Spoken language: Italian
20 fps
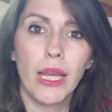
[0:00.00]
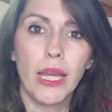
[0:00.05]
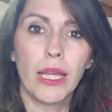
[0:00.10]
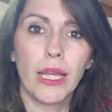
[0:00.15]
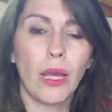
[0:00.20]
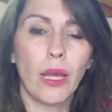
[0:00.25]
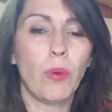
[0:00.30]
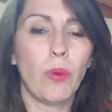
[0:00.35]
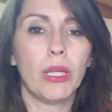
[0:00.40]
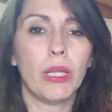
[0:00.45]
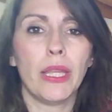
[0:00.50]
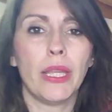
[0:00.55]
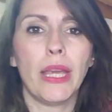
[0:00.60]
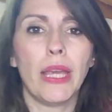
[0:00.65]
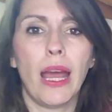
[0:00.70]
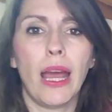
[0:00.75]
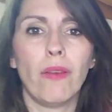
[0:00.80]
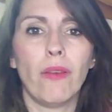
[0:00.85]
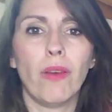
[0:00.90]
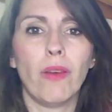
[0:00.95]
che
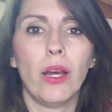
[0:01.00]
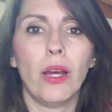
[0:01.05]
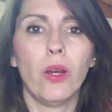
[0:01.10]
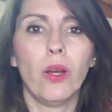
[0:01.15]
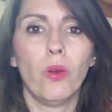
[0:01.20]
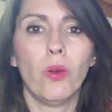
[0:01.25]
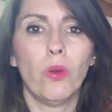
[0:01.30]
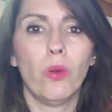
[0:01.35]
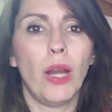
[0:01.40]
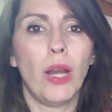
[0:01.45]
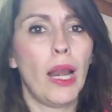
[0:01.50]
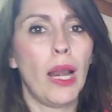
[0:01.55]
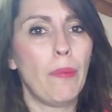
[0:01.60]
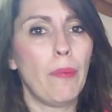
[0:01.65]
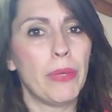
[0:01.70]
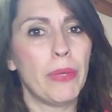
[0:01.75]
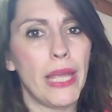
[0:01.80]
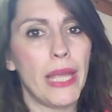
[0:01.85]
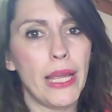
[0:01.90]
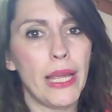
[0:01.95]
guadagnava con la
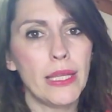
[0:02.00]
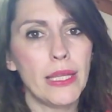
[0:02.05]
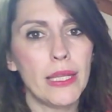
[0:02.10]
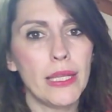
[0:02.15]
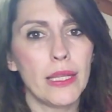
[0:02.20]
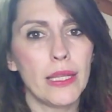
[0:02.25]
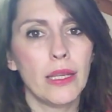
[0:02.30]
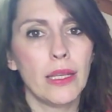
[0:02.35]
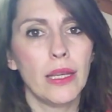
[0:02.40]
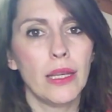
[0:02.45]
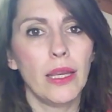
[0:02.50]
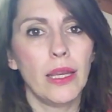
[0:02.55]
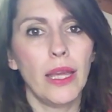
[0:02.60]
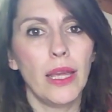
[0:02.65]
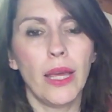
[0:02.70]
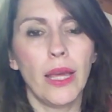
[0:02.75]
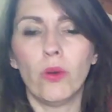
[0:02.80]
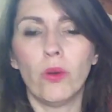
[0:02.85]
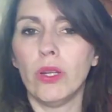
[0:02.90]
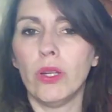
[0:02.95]
lap dance
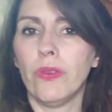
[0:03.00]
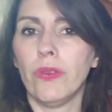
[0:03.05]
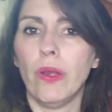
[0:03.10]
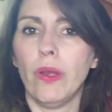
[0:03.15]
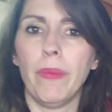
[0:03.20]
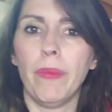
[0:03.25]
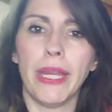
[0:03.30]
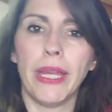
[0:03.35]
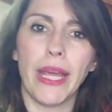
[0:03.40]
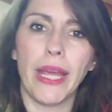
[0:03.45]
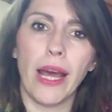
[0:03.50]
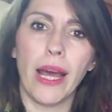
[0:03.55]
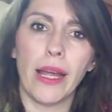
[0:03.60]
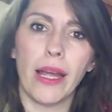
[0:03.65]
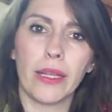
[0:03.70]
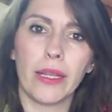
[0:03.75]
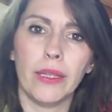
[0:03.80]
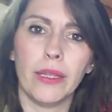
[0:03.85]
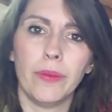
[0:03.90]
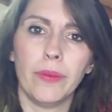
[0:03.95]
e con i film
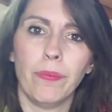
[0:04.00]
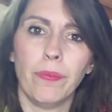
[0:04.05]
yard.